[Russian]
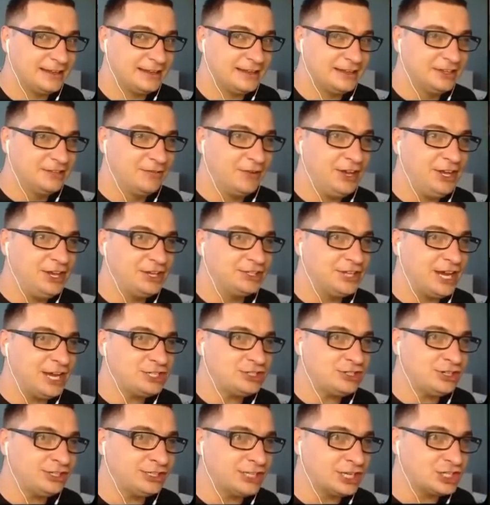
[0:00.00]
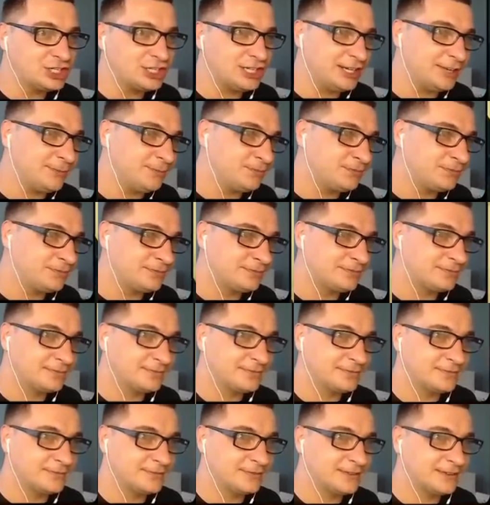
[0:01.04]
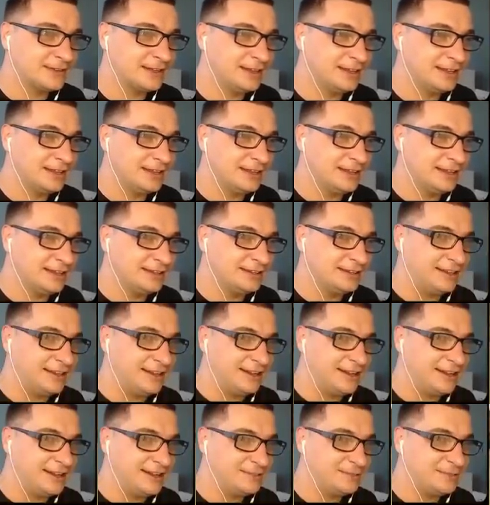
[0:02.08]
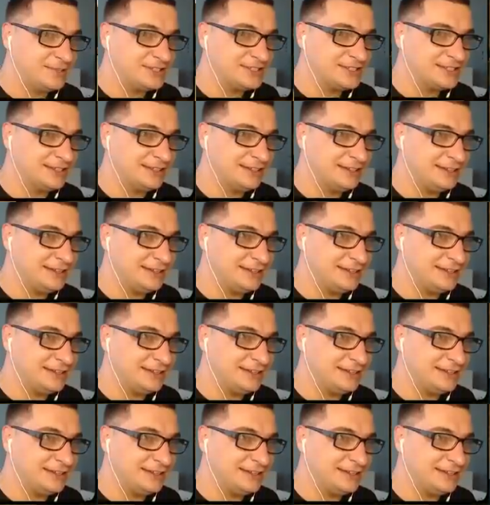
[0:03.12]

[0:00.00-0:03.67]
Двоих, да, еще не нашли? Да. Так, пацаны,